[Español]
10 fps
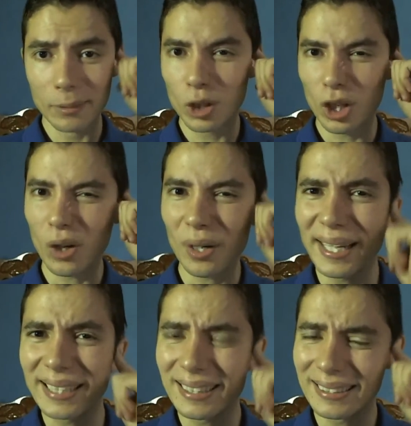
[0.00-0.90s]
Yo creo
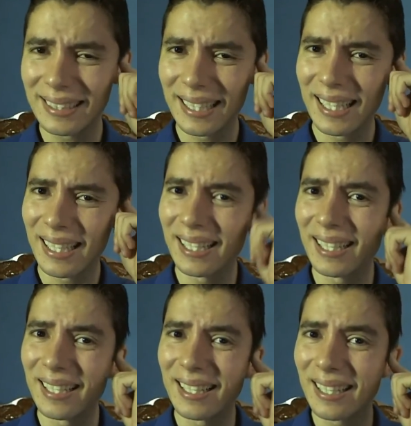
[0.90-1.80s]
que es
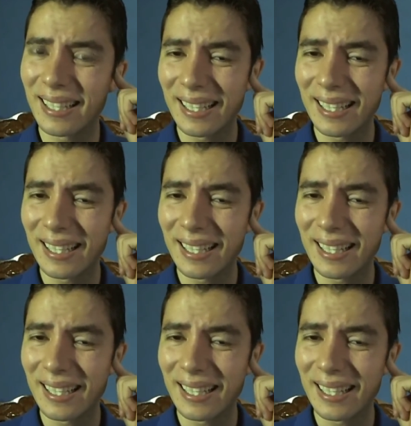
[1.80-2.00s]
este